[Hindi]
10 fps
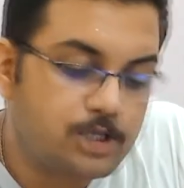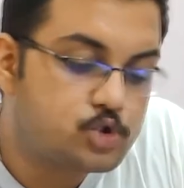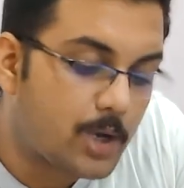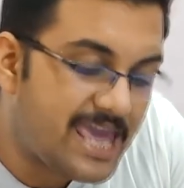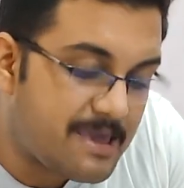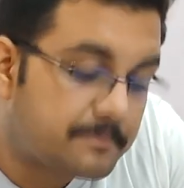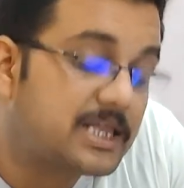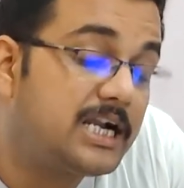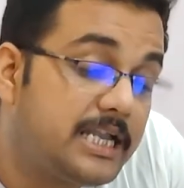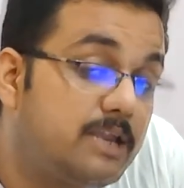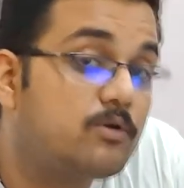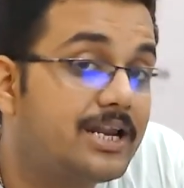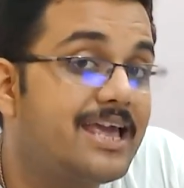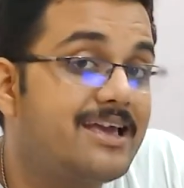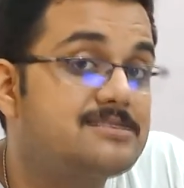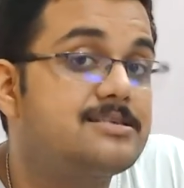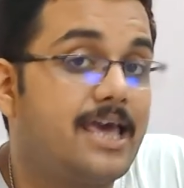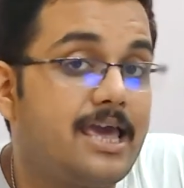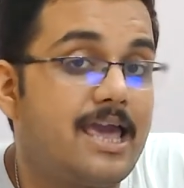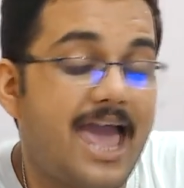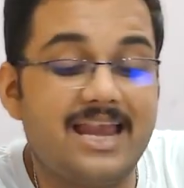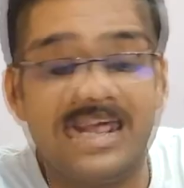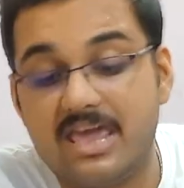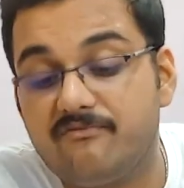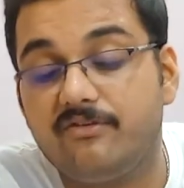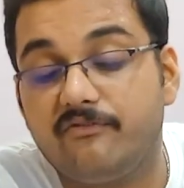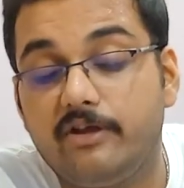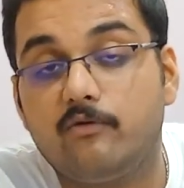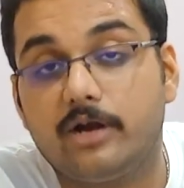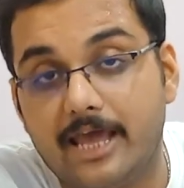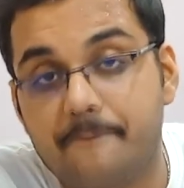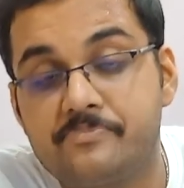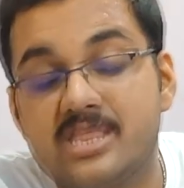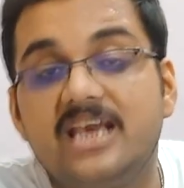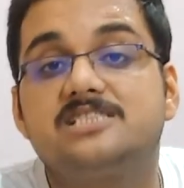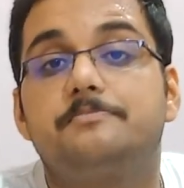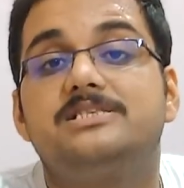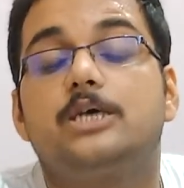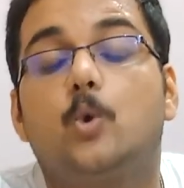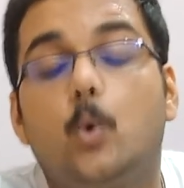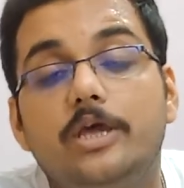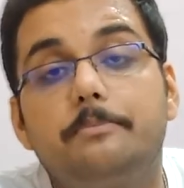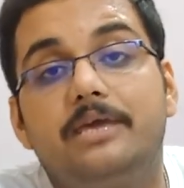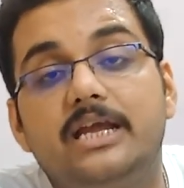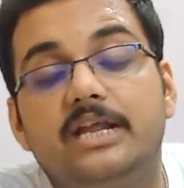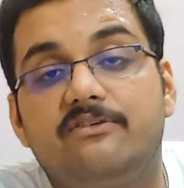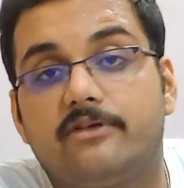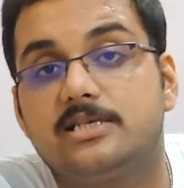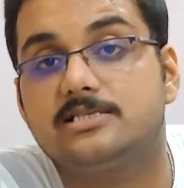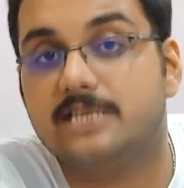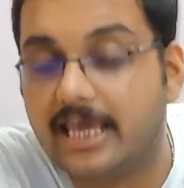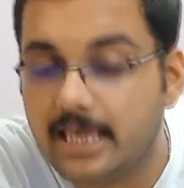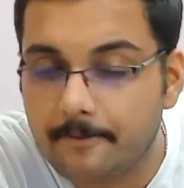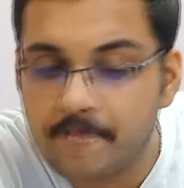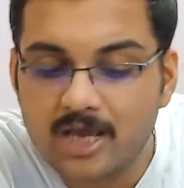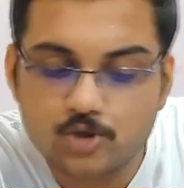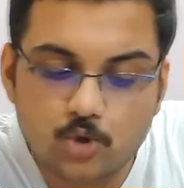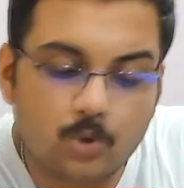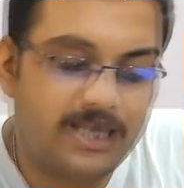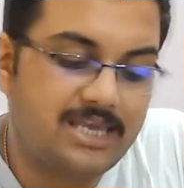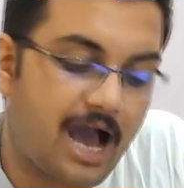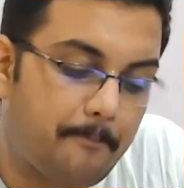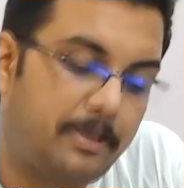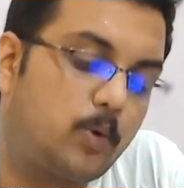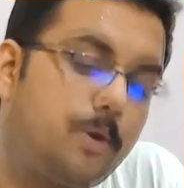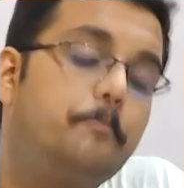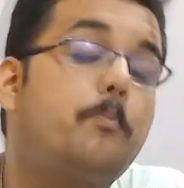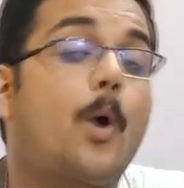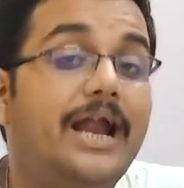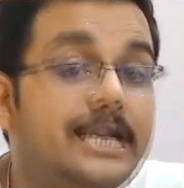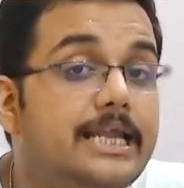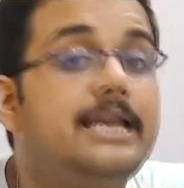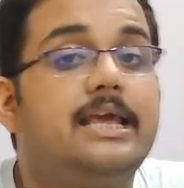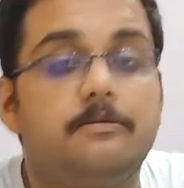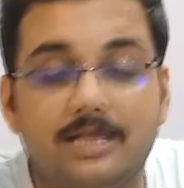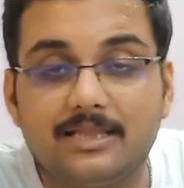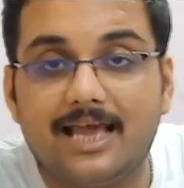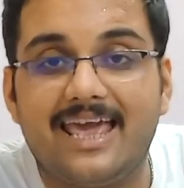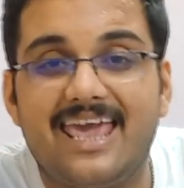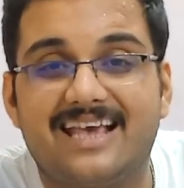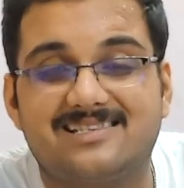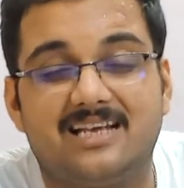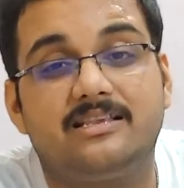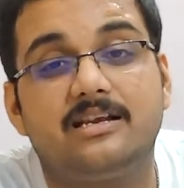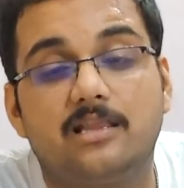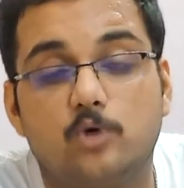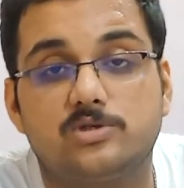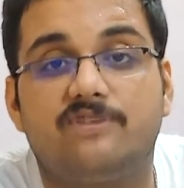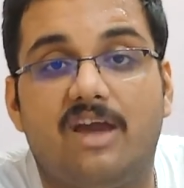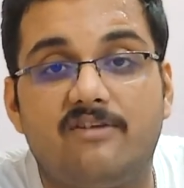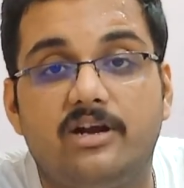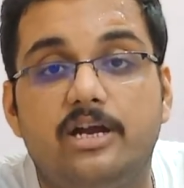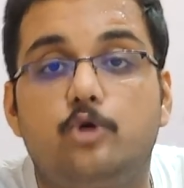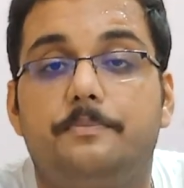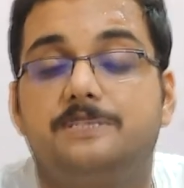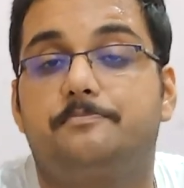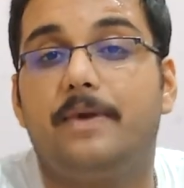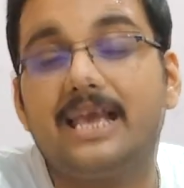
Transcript: कि जो एम थर्टी वन एस है एंड एम फिफ्टी वन है इसमें से कोई भी डिफरेंस नहीं है सो so, यहाँ पे कोई पॉइंट ही नहीं बनता है एक्स्ट्रा थ्री थाउजेंड फाइव हंड्रेड रुपीज़